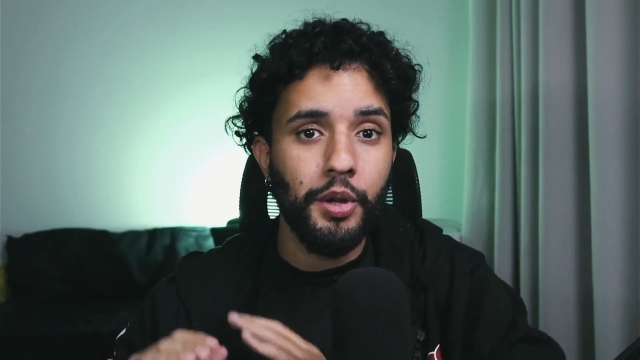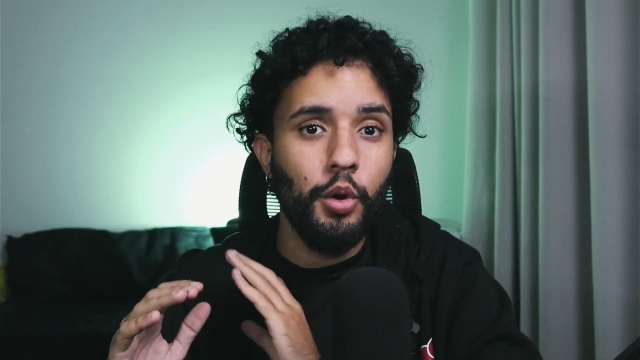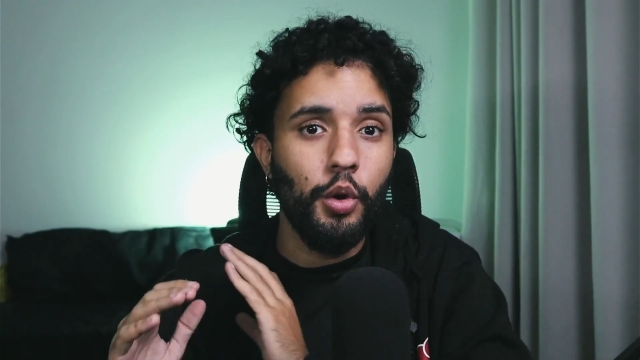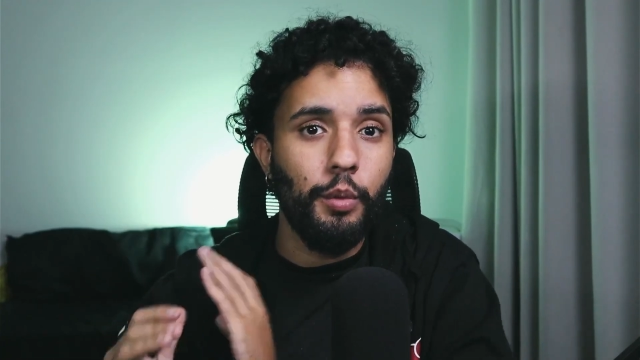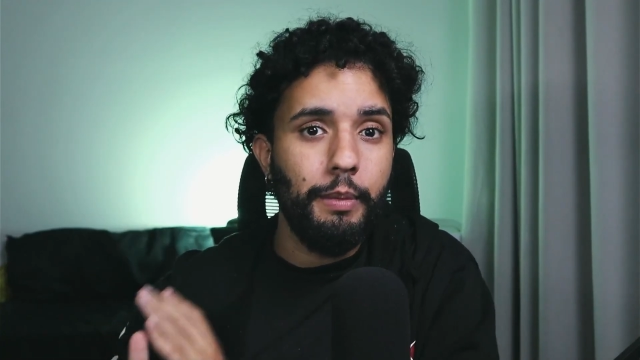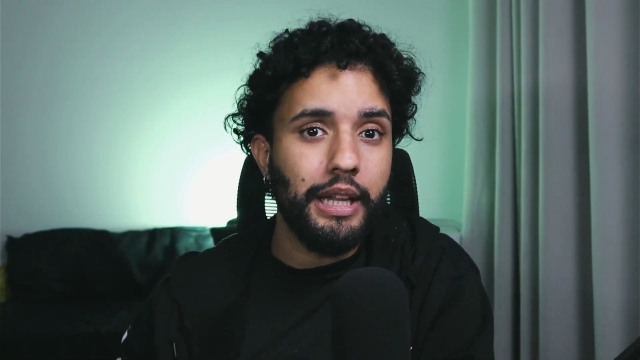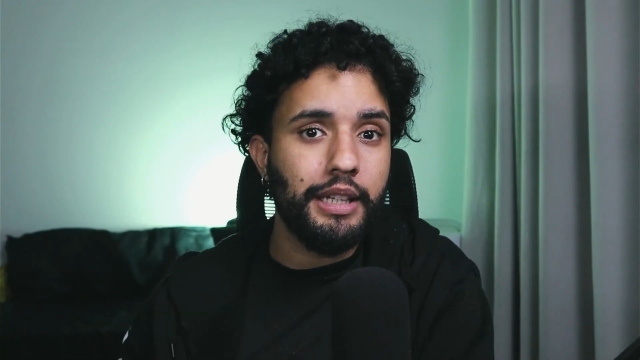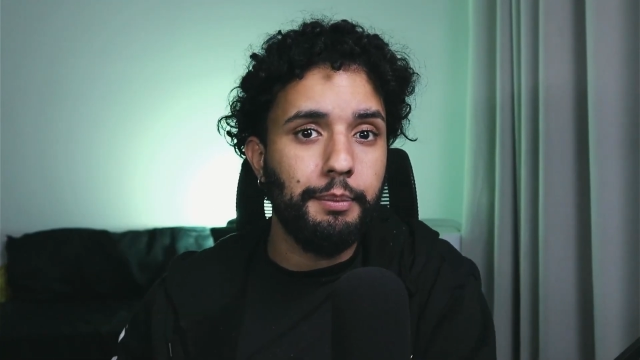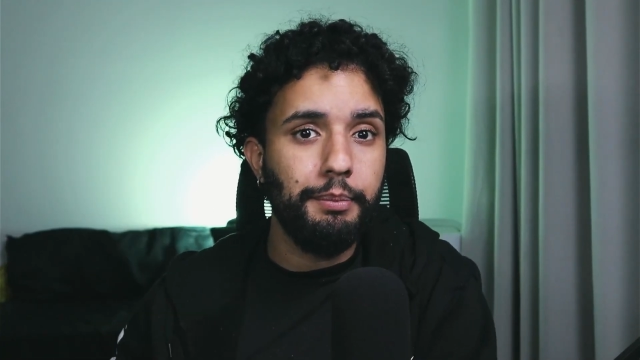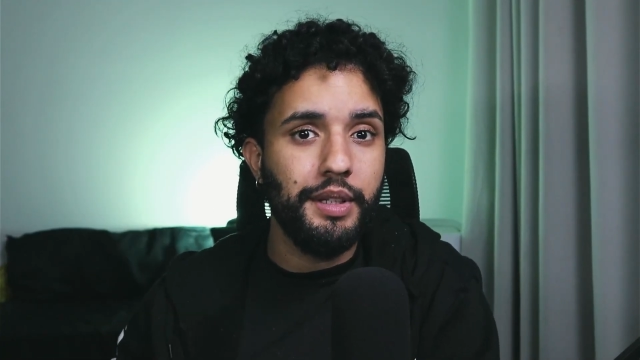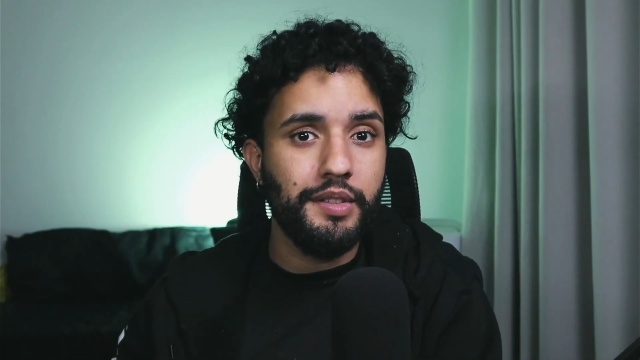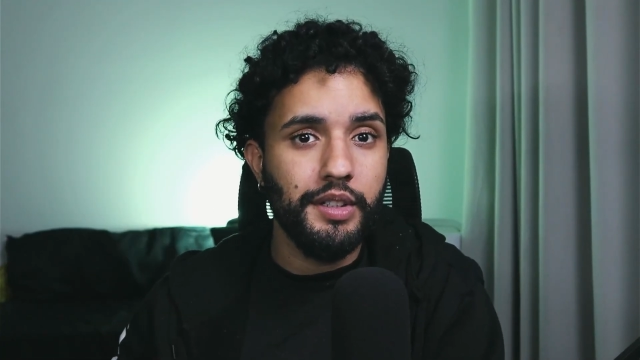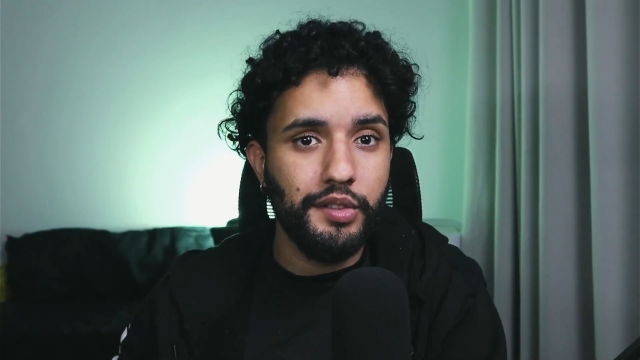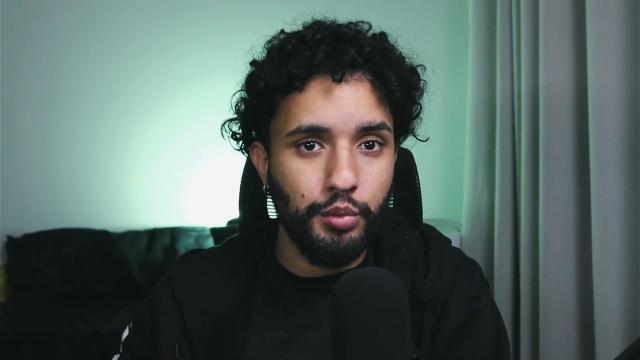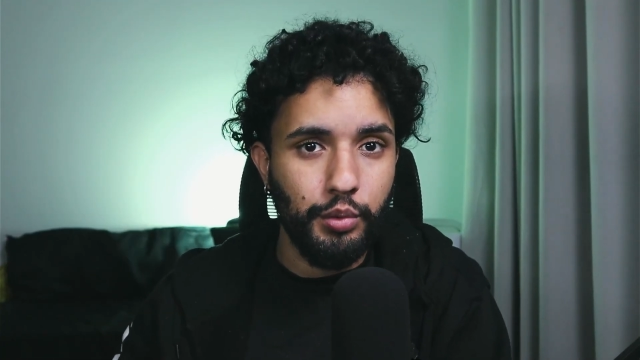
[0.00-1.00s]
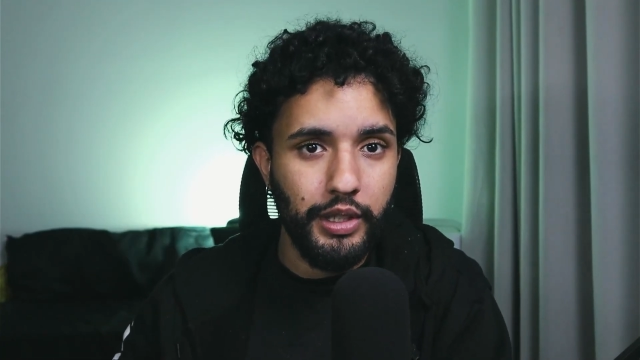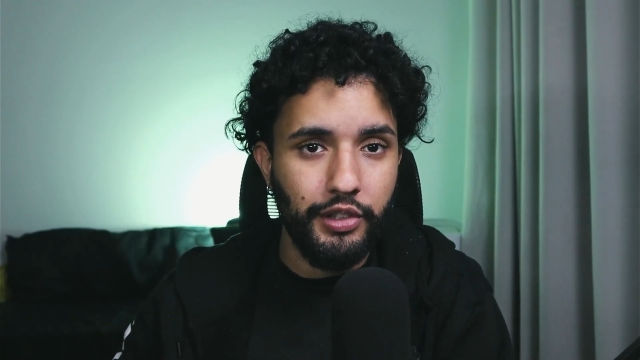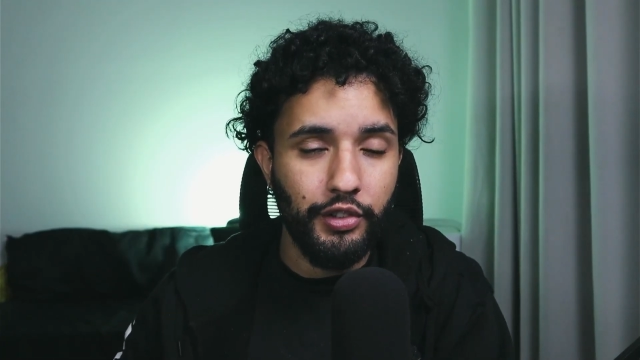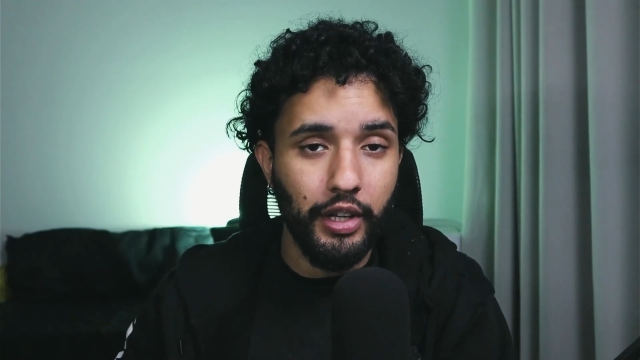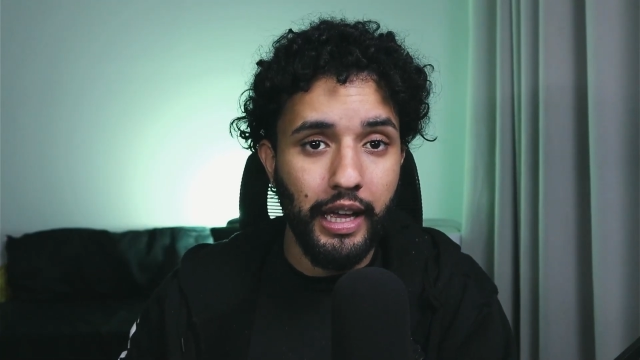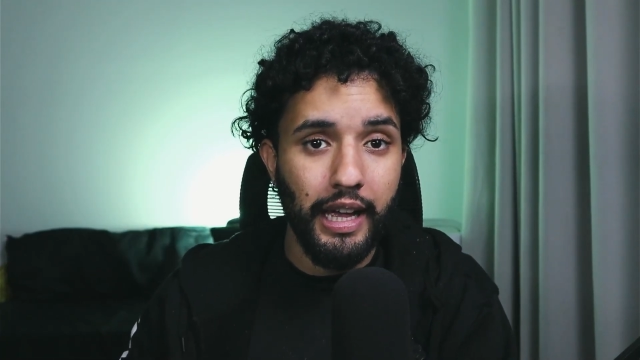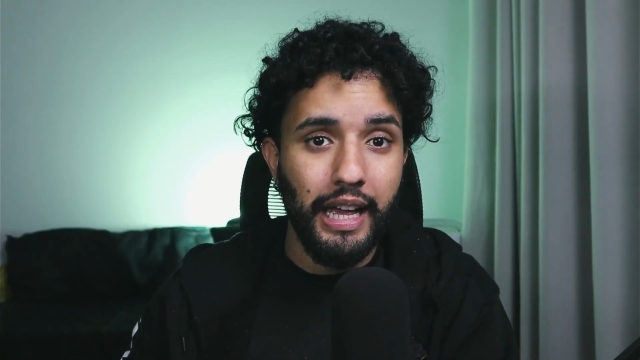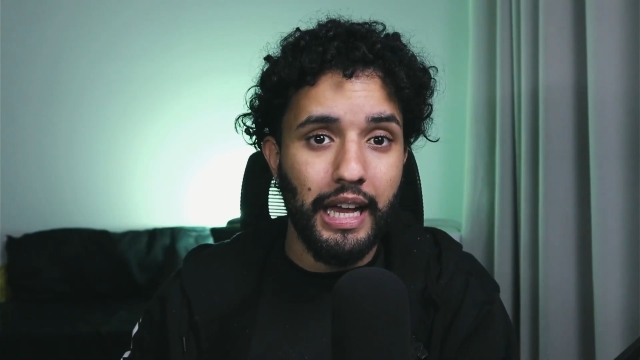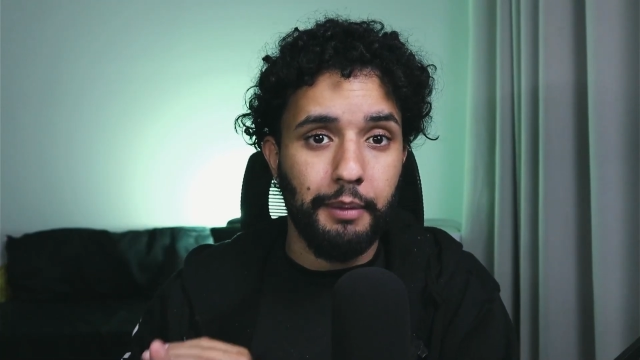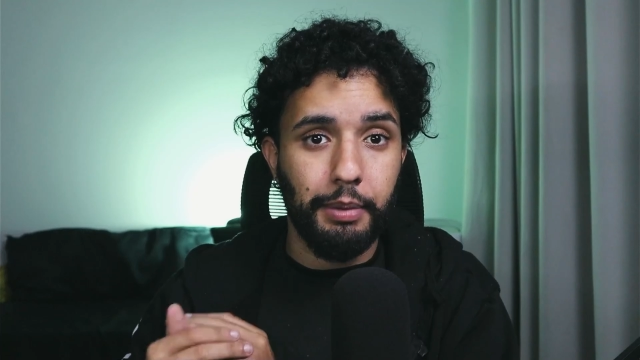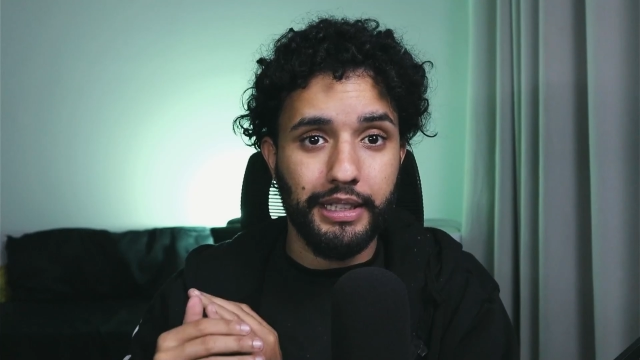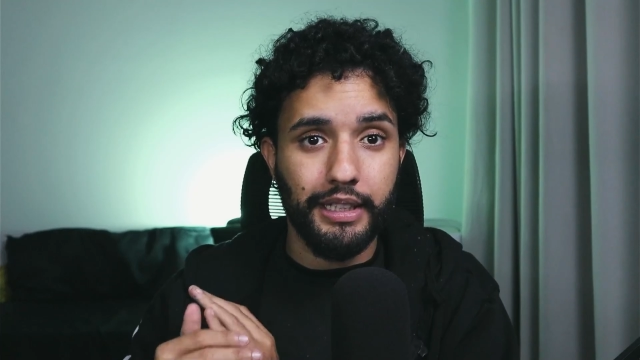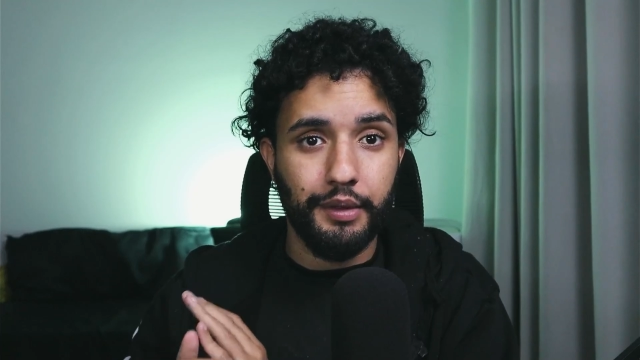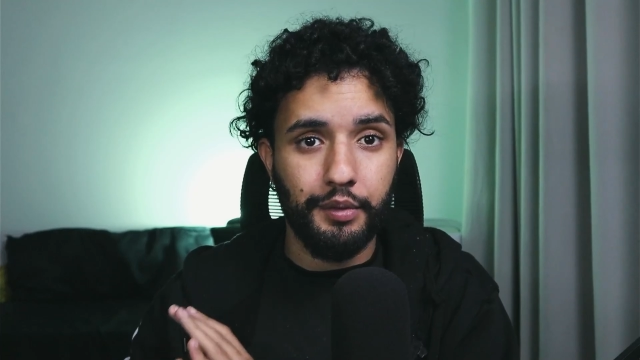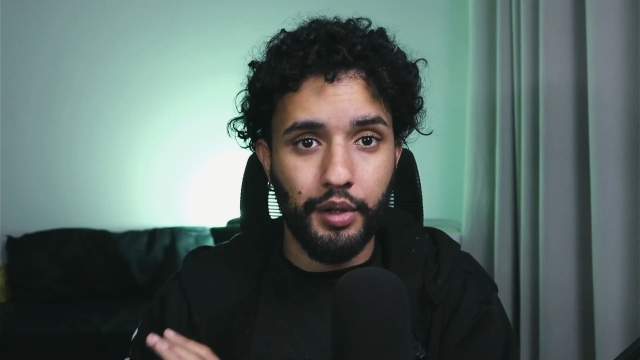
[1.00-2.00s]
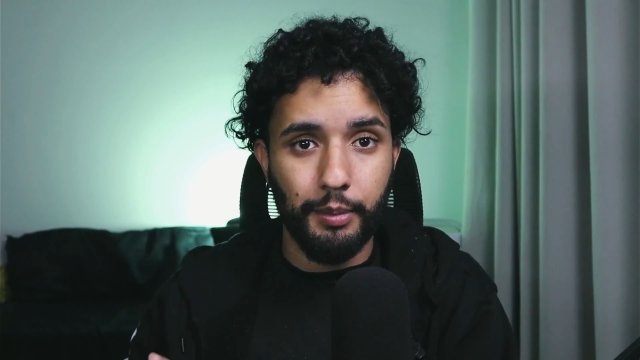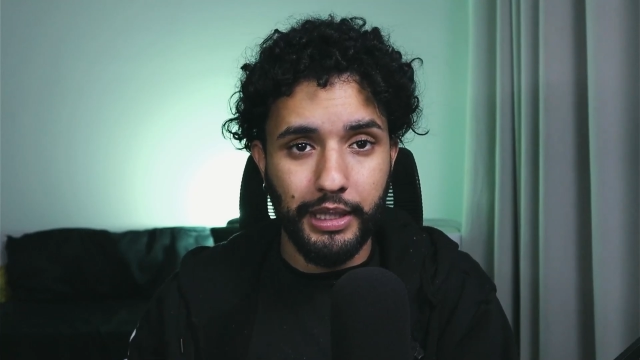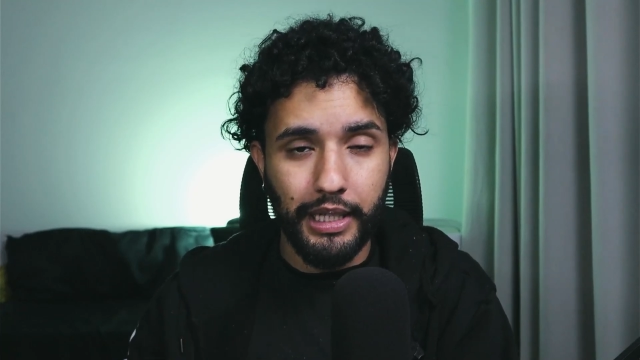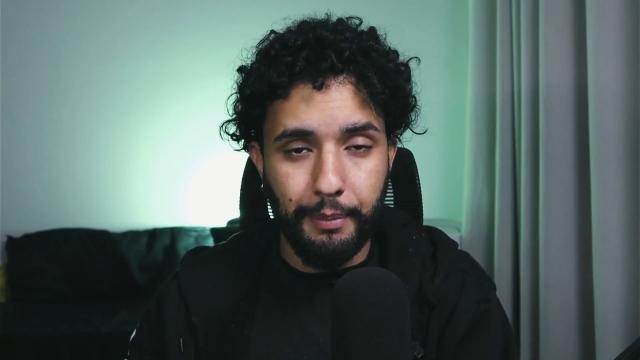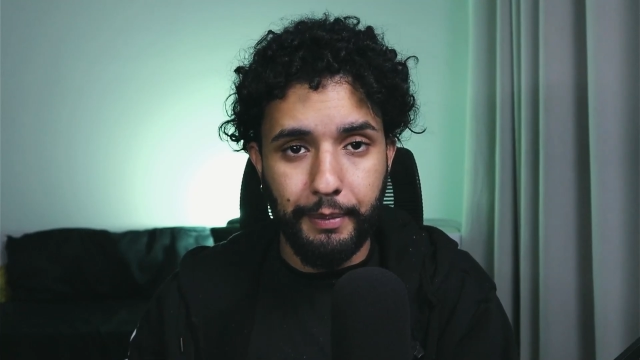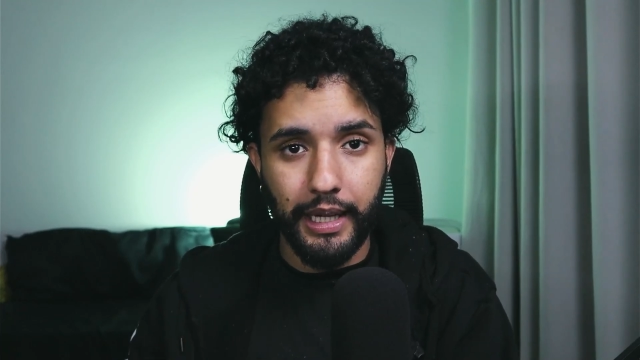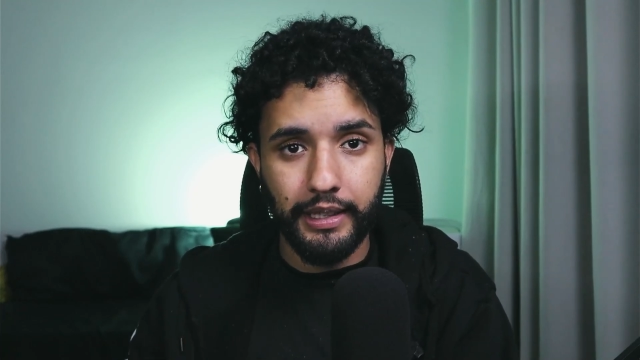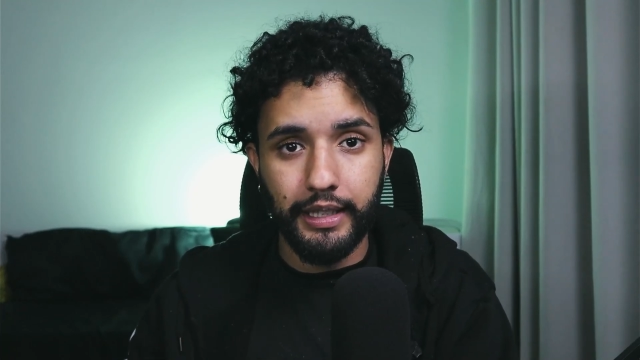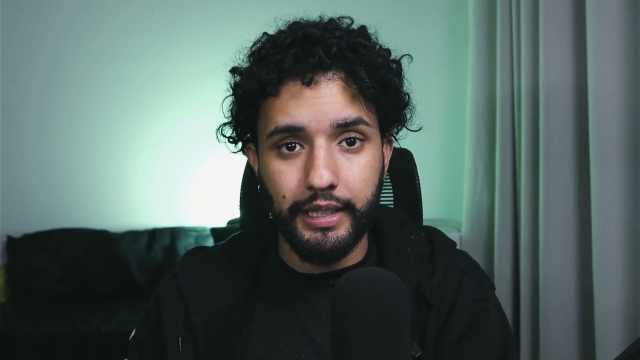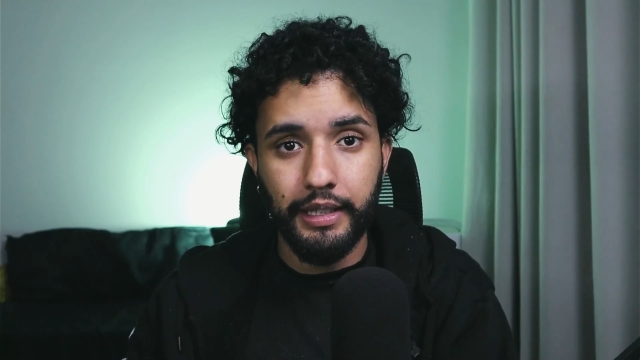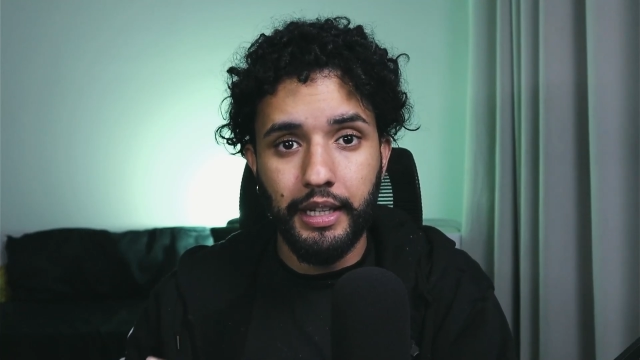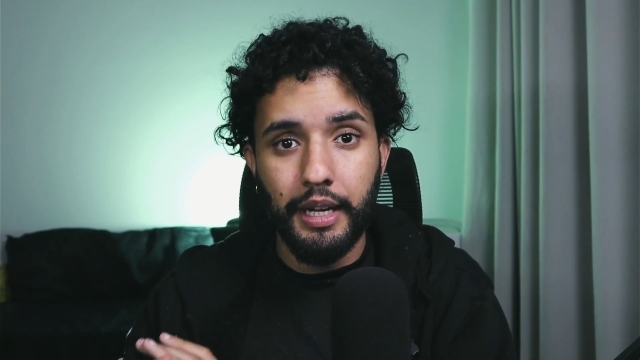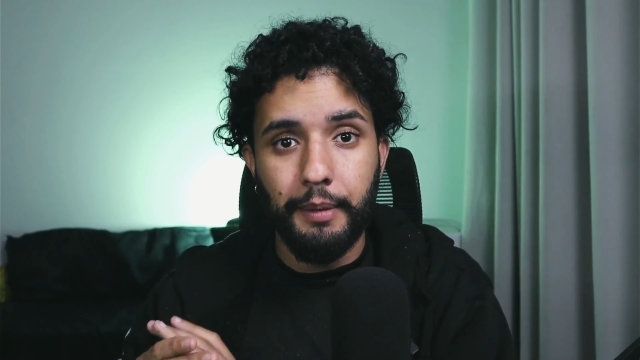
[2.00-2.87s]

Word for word: O Meta Business Suite é a plataforma da Meta